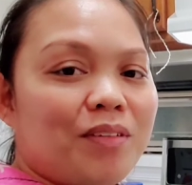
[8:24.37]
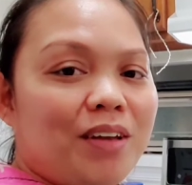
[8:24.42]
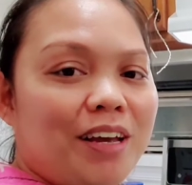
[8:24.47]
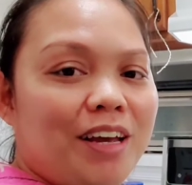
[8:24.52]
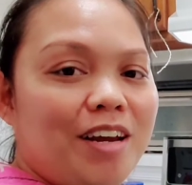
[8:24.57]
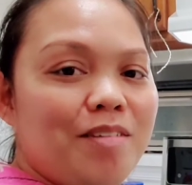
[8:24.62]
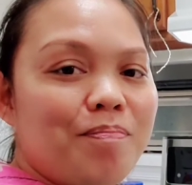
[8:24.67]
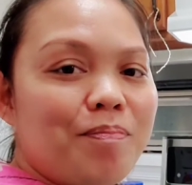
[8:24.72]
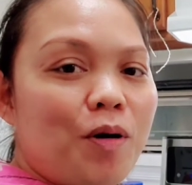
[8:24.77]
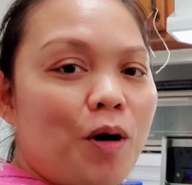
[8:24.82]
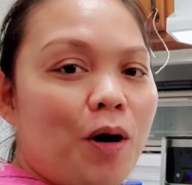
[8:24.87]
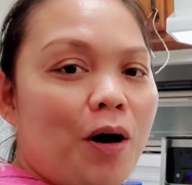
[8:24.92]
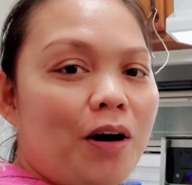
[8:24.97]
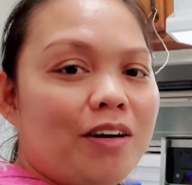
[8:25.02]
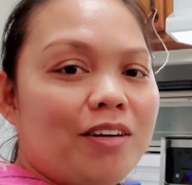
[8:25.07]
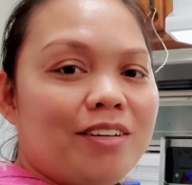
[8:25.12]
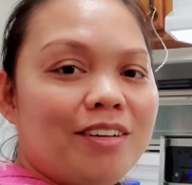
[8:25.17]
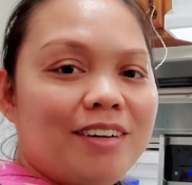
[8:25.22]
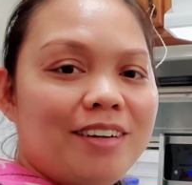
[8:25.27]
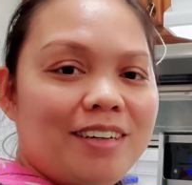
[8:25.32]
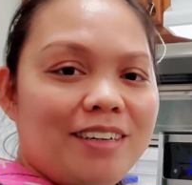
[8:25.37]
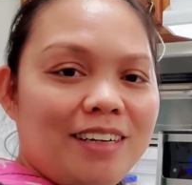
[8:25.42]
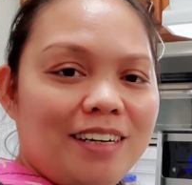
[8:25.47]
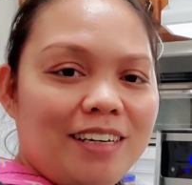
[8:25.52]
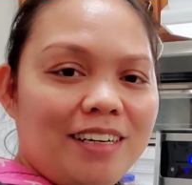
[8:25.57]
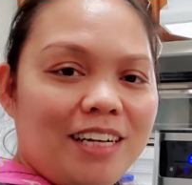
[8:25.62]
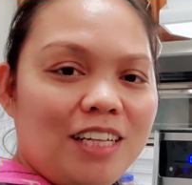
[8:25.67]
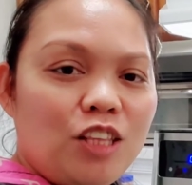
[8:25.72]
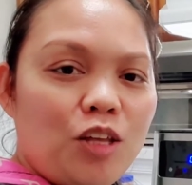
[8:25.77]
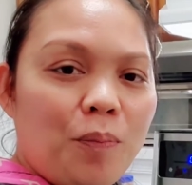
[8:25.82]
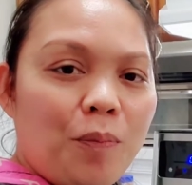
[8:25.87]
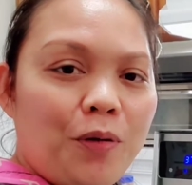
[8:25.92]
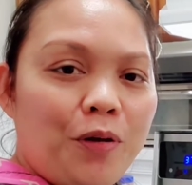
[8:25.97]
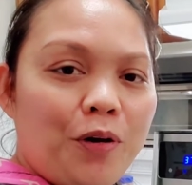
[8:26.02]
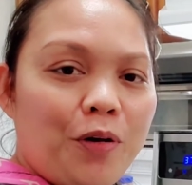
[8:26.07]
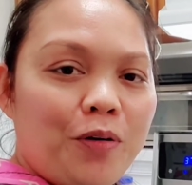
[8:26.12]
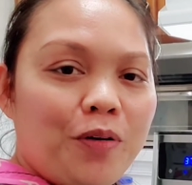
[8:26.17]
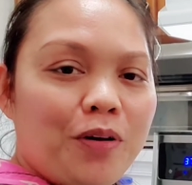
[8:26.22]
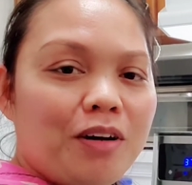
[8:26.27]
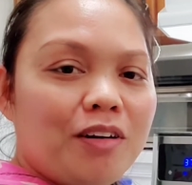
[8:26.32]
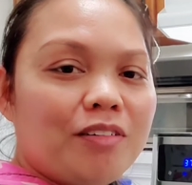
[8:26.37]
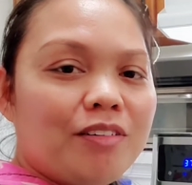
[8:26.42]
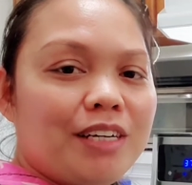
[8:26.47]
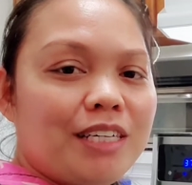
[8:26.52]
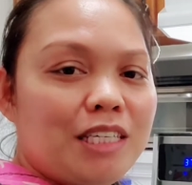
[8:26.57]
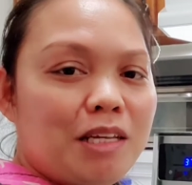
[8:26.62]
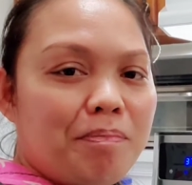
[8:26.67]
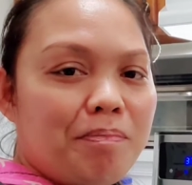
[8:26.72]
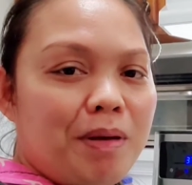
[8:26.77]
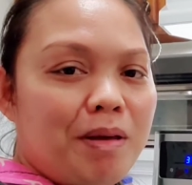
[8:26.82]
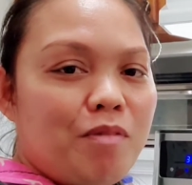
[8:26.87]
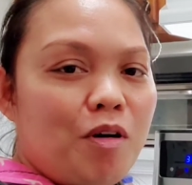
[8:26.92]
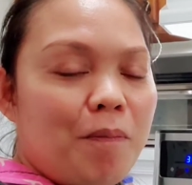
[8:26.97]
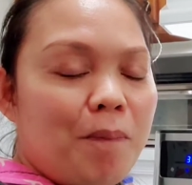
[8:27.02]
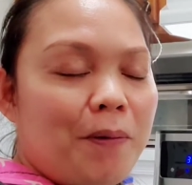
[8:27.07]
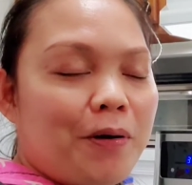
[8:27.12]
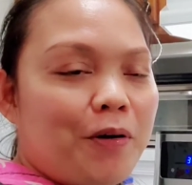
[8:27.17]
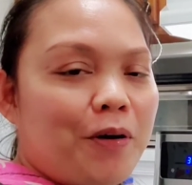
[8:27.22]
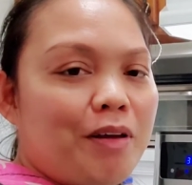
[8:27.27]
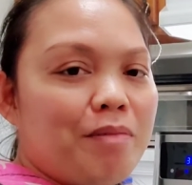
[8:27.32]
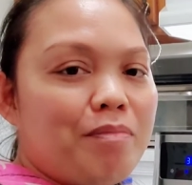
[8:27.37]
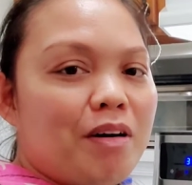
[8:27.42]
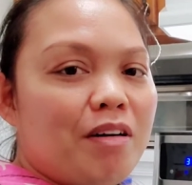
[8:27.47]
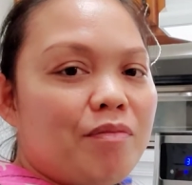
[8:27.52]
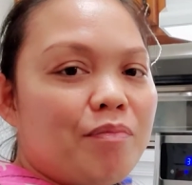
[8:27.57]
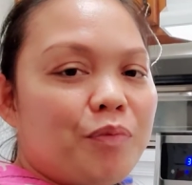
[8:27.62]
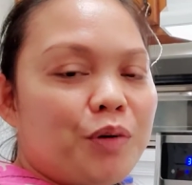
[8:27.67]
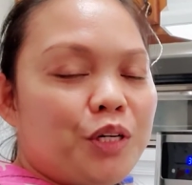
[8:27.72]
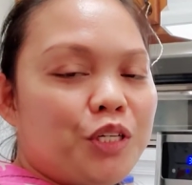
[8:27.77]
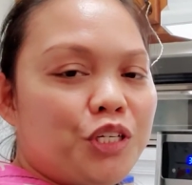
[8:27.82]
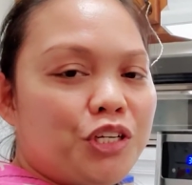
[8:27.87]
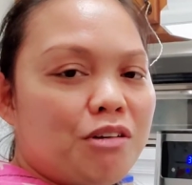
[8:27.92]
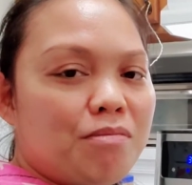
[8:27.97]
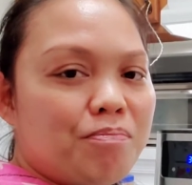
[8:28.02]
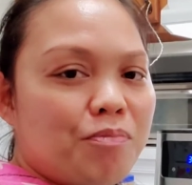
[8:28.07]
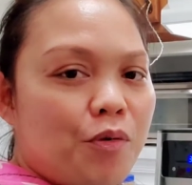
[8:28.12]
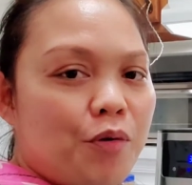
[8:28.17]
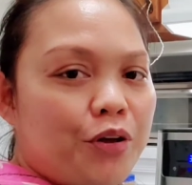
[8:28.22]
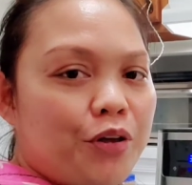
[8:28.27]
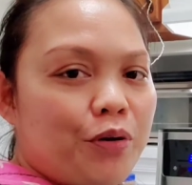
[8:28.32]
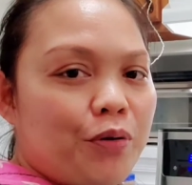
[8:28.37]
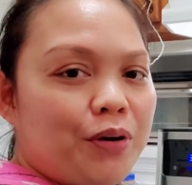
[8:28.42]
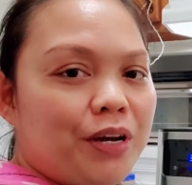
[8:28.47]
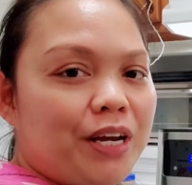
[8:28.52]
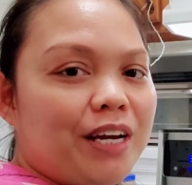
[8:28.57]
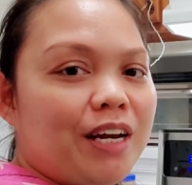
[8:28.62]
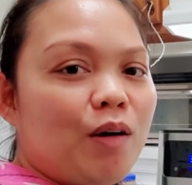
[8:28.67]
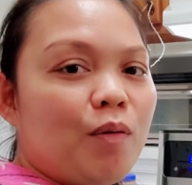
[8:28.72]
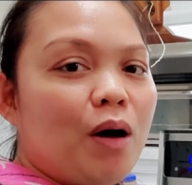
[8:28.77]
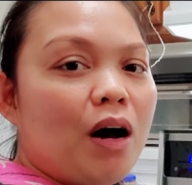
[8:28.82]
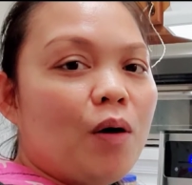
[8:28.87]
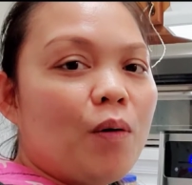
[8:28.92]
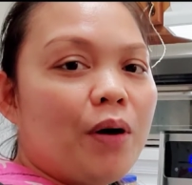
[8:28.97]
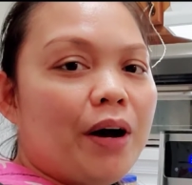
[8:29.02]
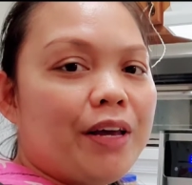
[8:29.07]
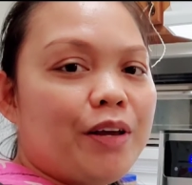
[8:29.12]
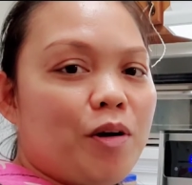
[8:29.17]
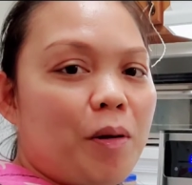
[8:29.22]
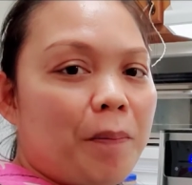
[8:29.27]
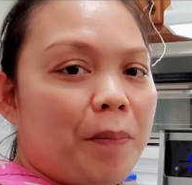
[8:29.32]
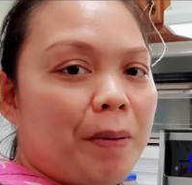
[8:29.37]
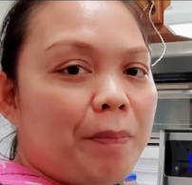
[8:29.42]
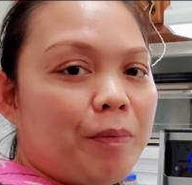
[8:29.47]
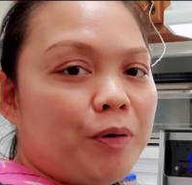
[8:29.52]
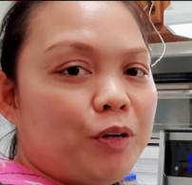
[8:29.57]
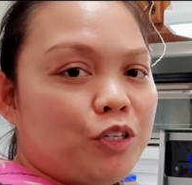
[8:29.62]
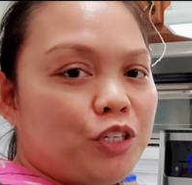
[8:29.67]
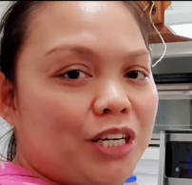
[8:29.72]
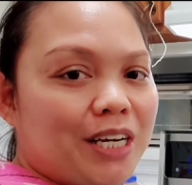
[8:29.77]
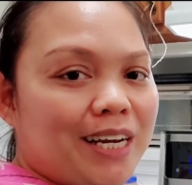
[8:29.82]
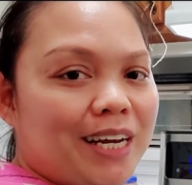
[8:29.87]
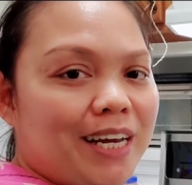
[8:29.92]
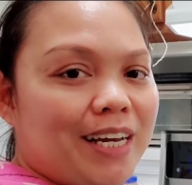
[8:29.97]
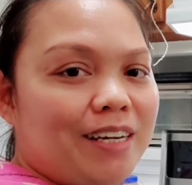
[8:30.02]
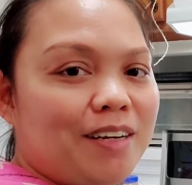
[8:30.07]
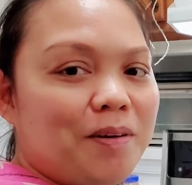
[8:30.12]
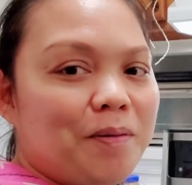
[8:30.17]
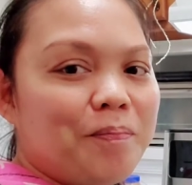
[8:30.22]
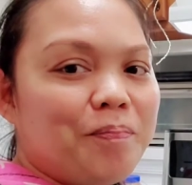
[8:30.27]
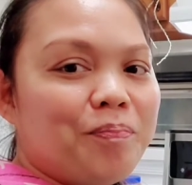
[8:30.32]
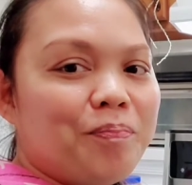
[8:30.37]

Yan po. Dito po yung recipe mo, pero ibang version po yung ginawa ko ngayong pepper chicken.